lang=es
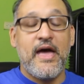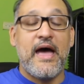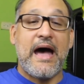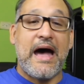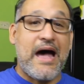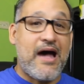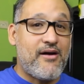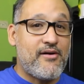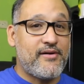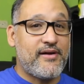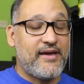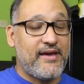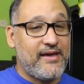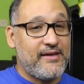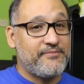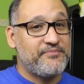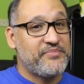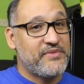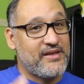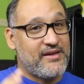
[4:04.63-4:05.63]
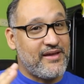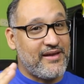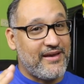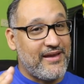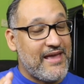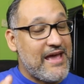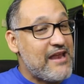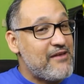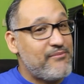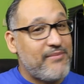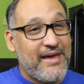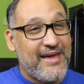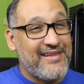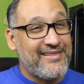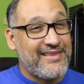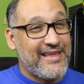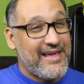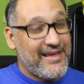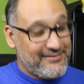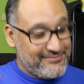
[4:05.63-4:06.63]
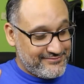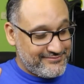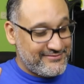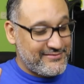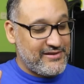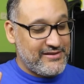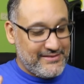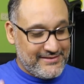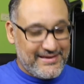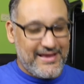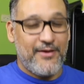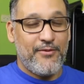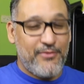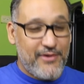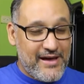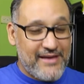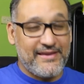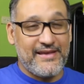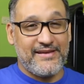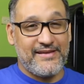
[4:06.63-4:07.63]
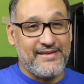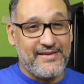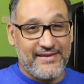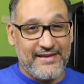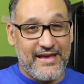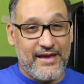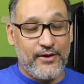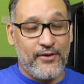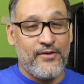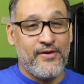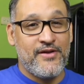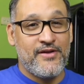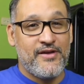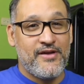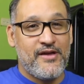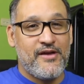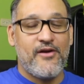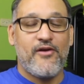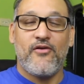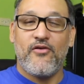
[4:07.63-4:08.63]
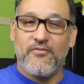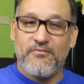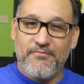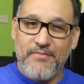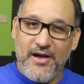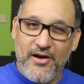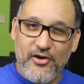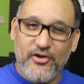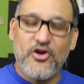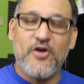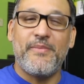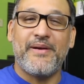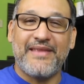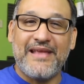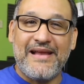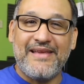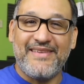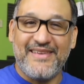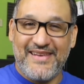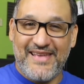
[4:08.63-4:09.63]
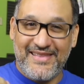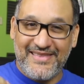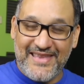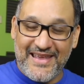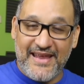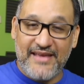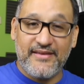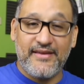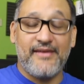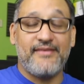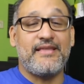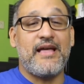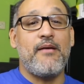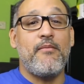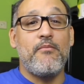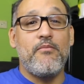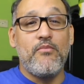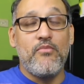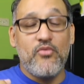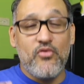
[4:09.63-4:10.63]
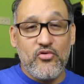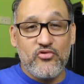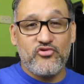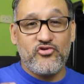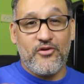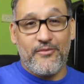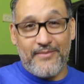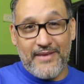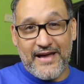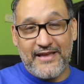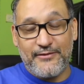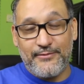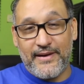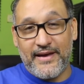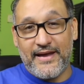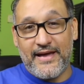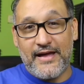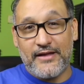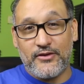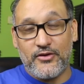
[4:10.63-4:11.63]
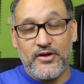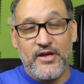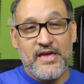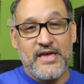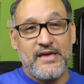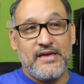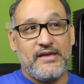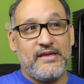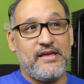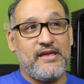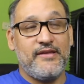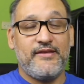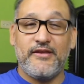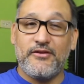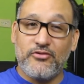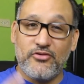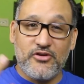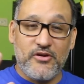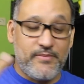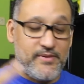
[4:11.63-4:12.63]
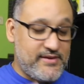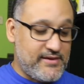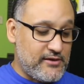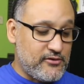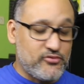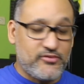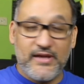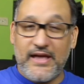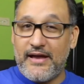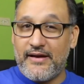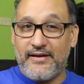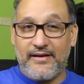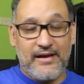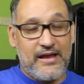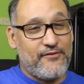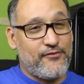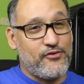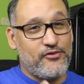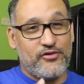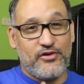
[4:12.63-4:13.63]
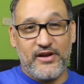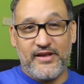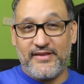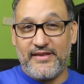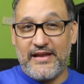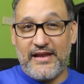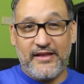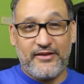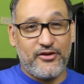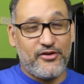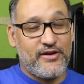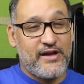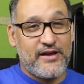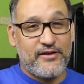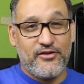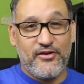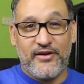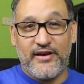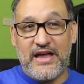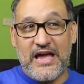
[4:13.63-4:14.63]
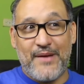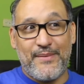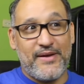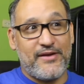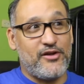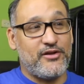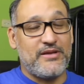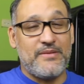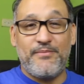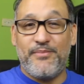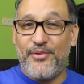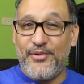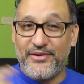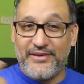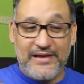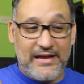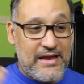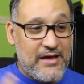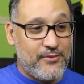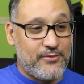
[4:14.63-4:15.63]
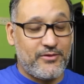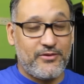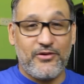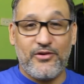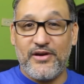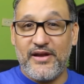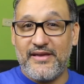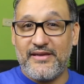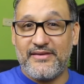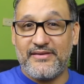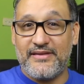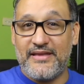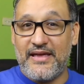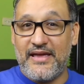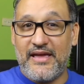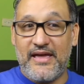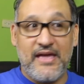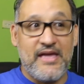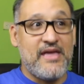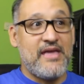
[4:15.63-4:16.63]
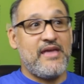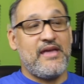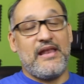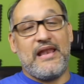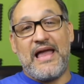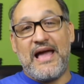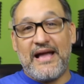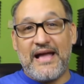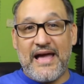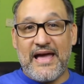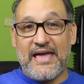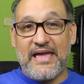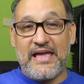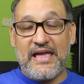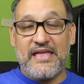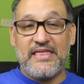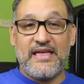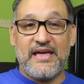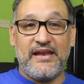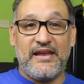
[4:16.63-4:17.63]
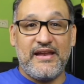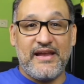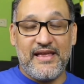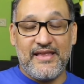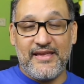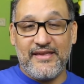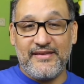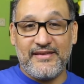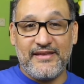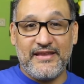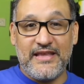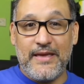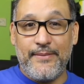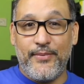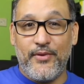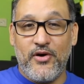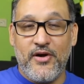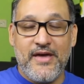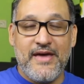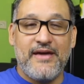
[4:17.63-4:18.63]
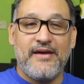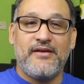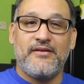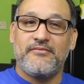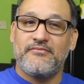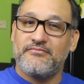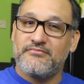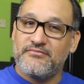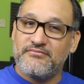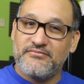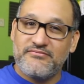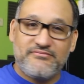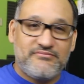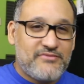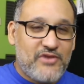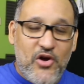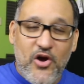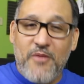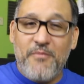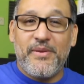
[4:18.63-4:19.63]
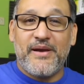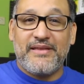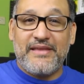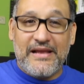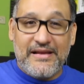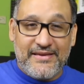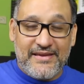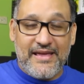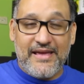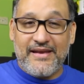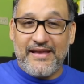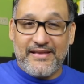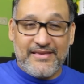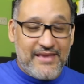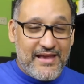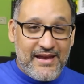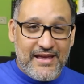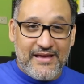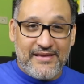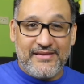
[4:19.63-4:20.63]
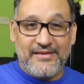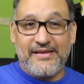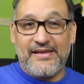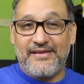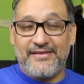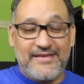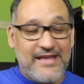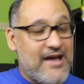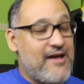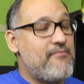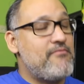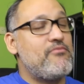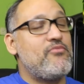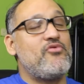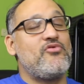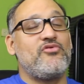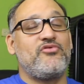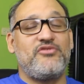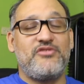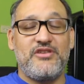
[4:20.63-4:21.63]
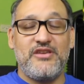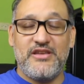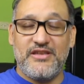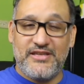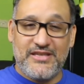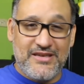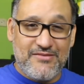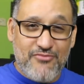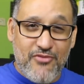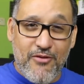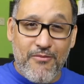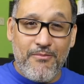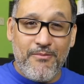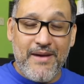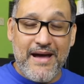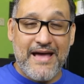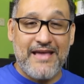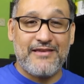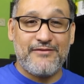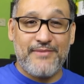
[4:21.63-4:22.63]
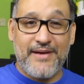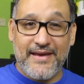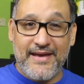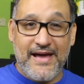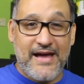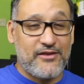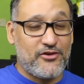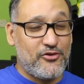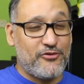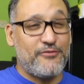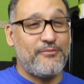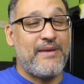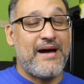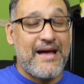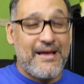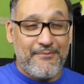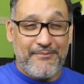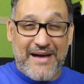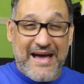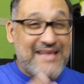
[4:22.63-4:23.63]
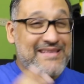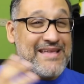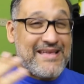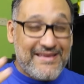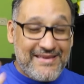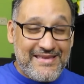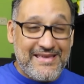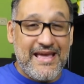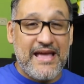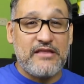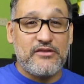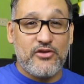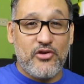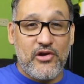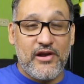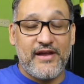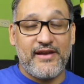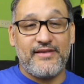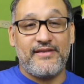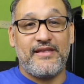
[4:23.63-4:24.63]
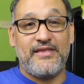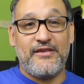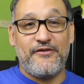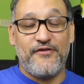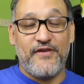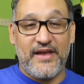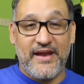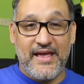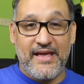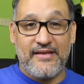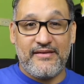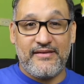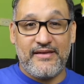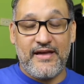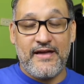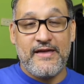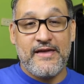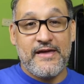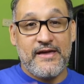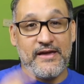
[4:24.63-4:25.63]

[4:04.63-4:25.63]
Aunque realmente te voy a ser sincero. Mejor cómprate el Serie 3 que está mucho más barato y si tú no piensas usar las funciones de electrocardiograma, no te importan las opciones de la caída ni nada de ese tipo, cómprate el Serie 3, está muchísimo más barato, más, de 100 dólares de diferencia.